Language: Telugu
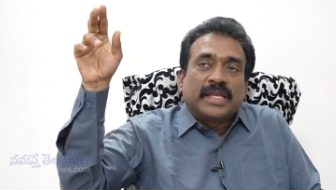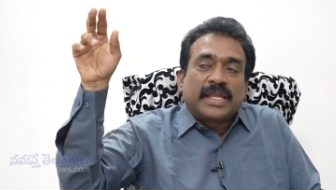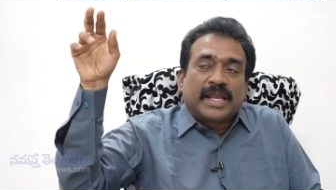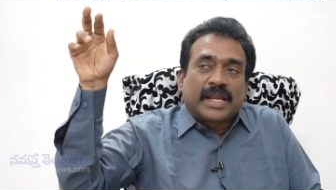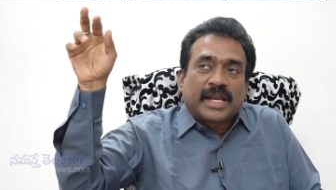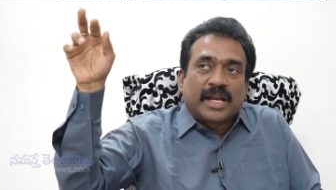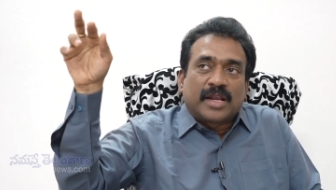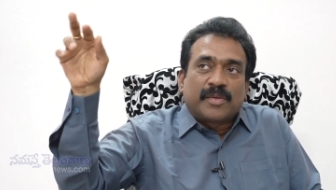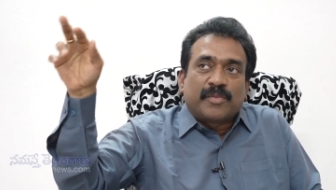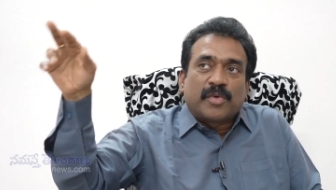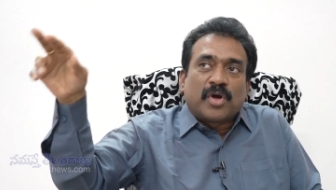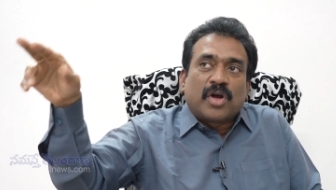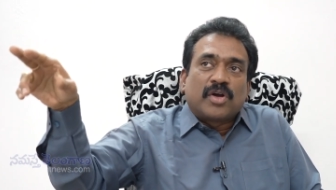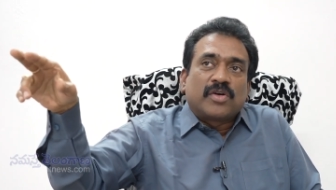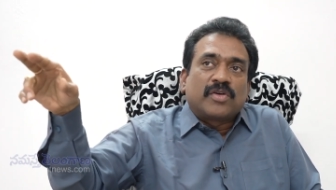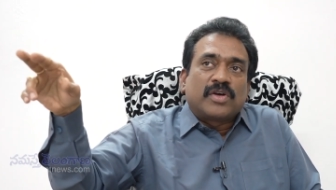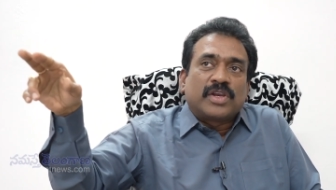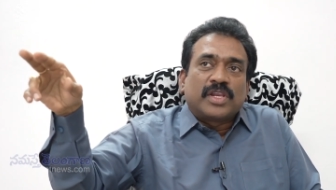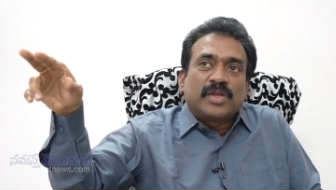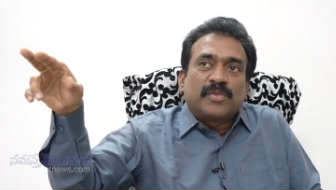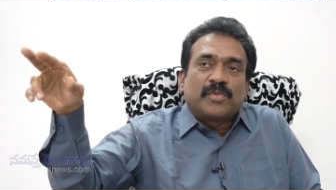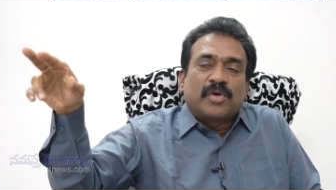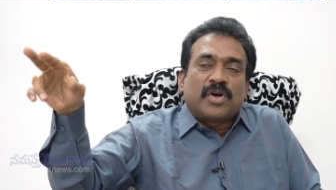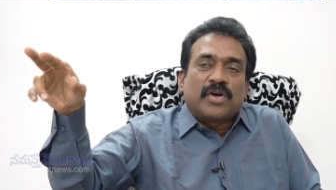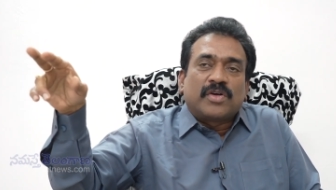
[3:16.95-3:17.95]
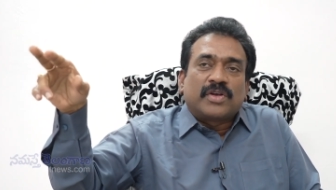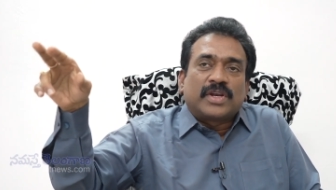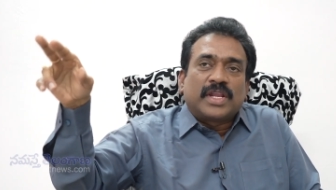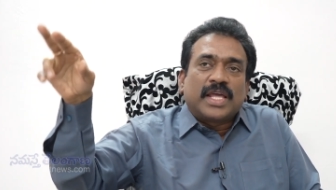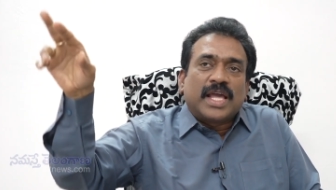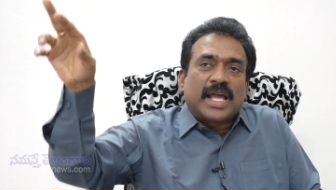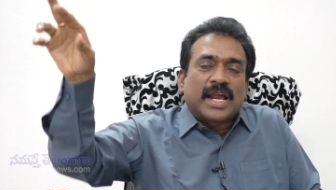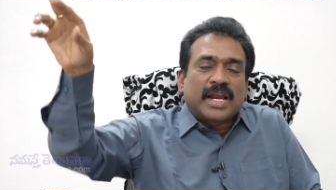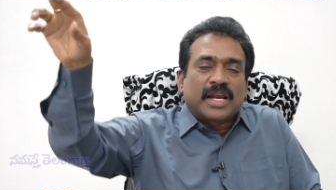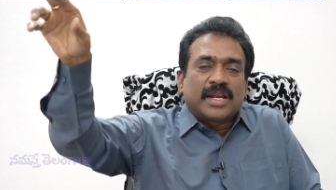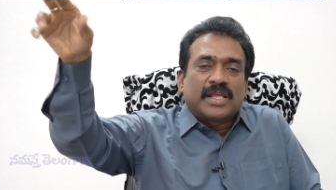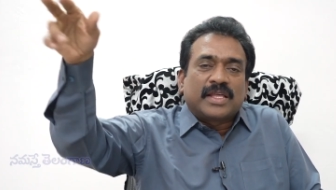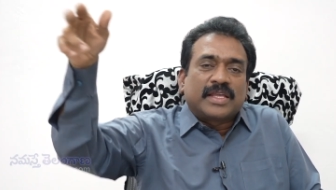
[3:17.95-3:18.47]
ఇక్కడ బాగోని బాగున్నాయి
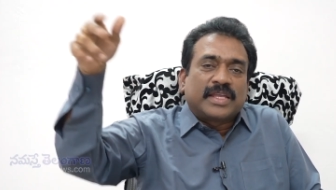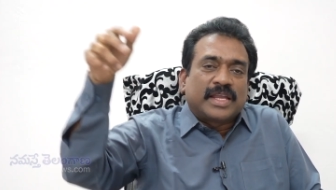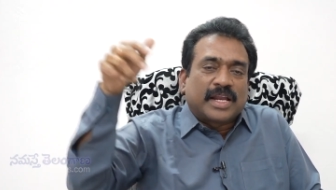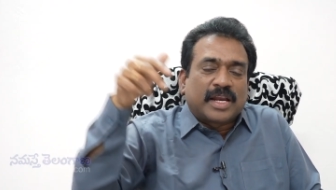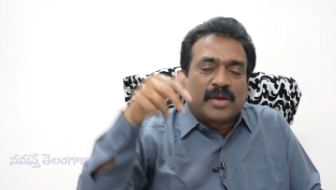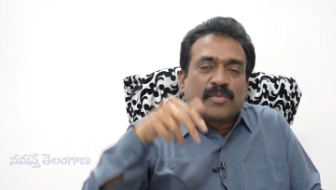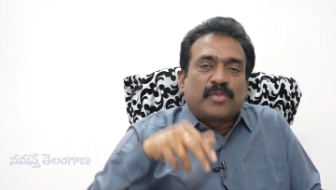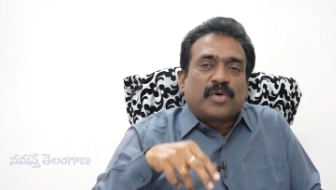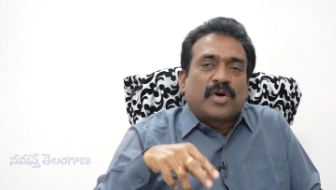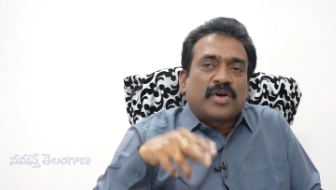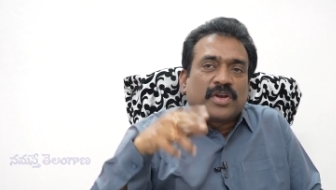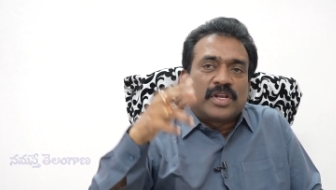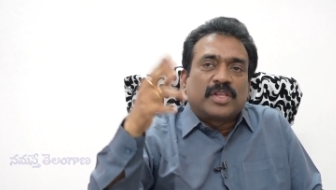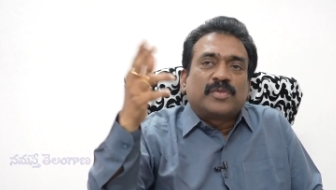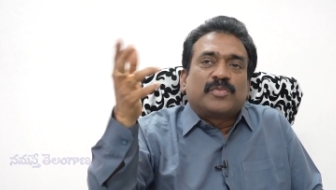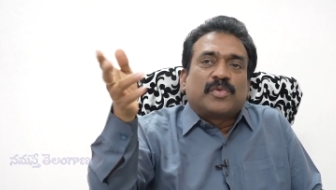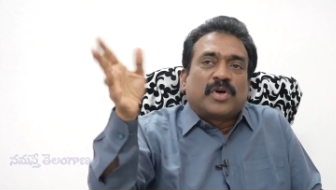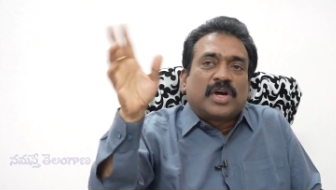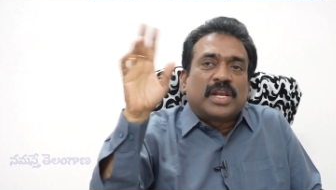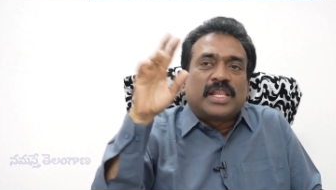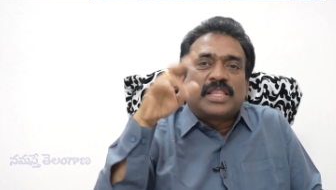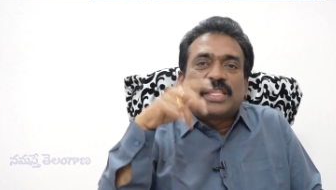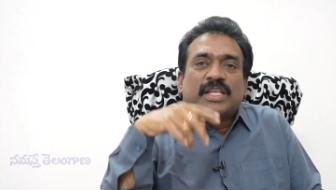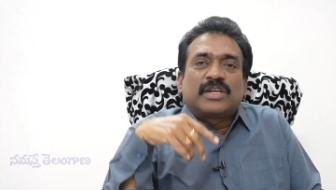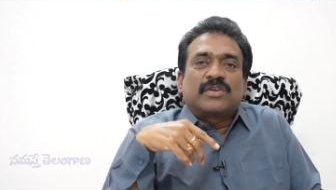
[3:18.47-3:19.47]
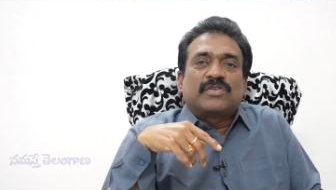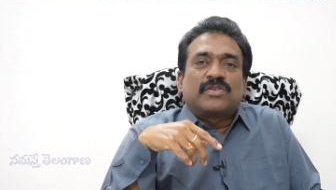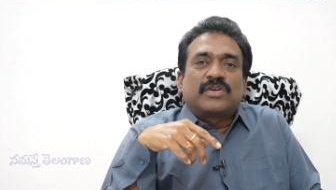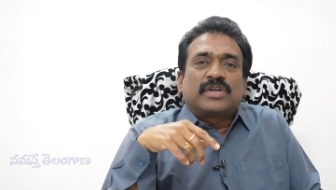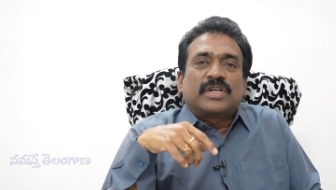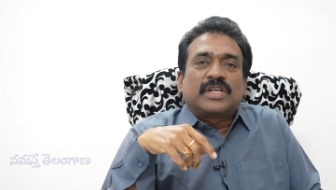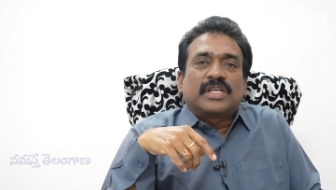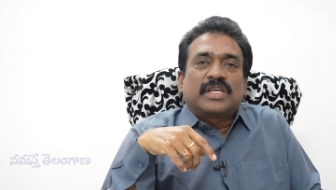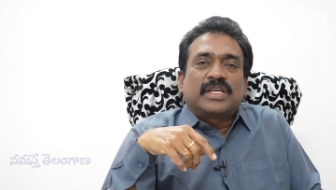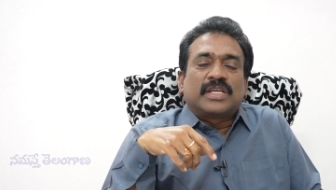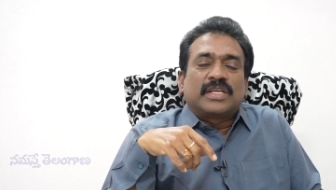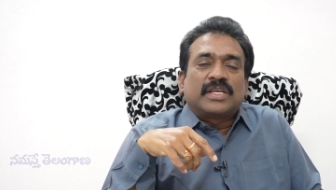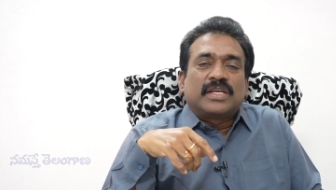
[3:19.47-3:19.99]
అక్కడ ఇక్కడ బాగున్నది బాగలేదు
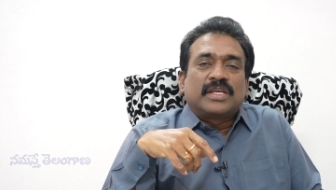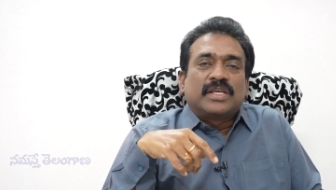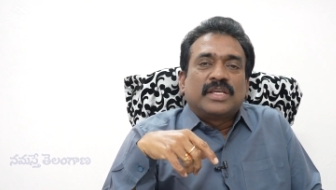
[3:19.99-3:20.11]
అనుకోండి